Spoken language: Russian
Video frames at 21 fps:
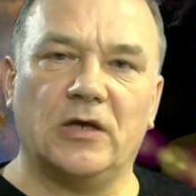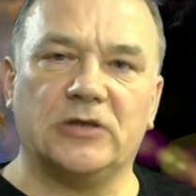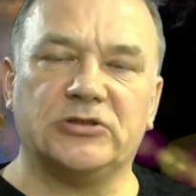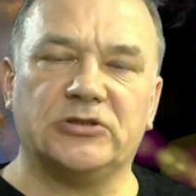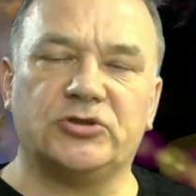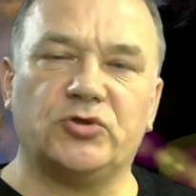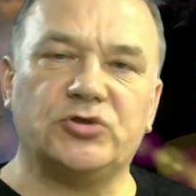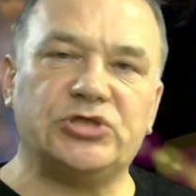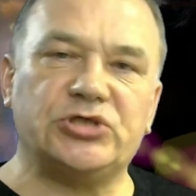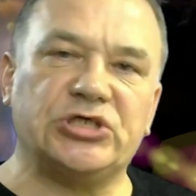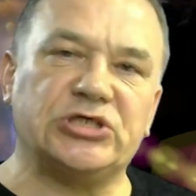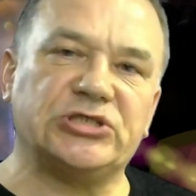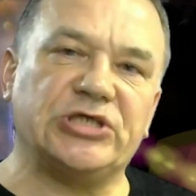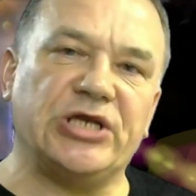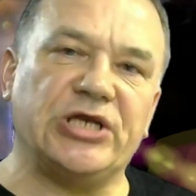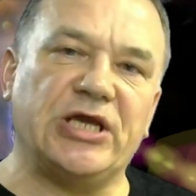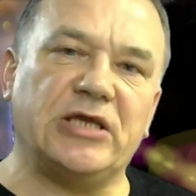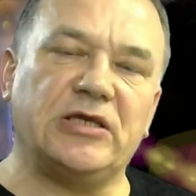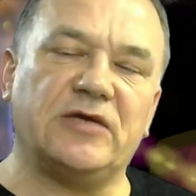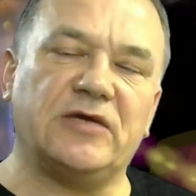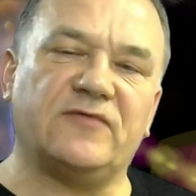С точки
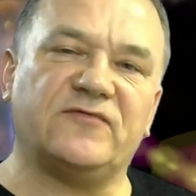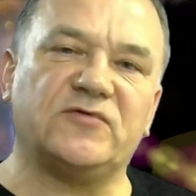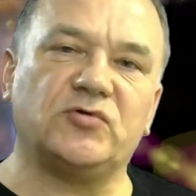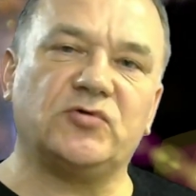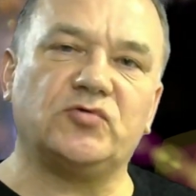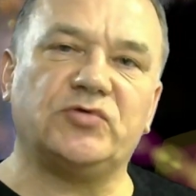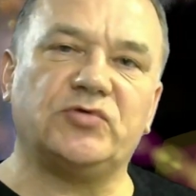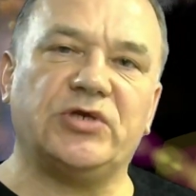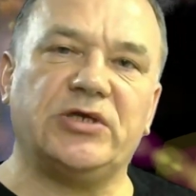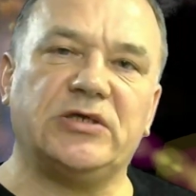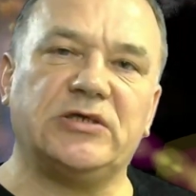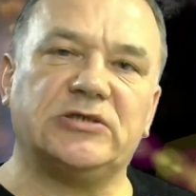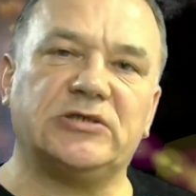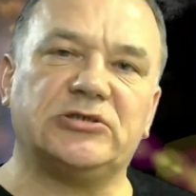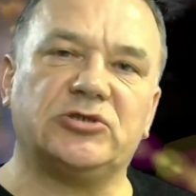зрения внутренней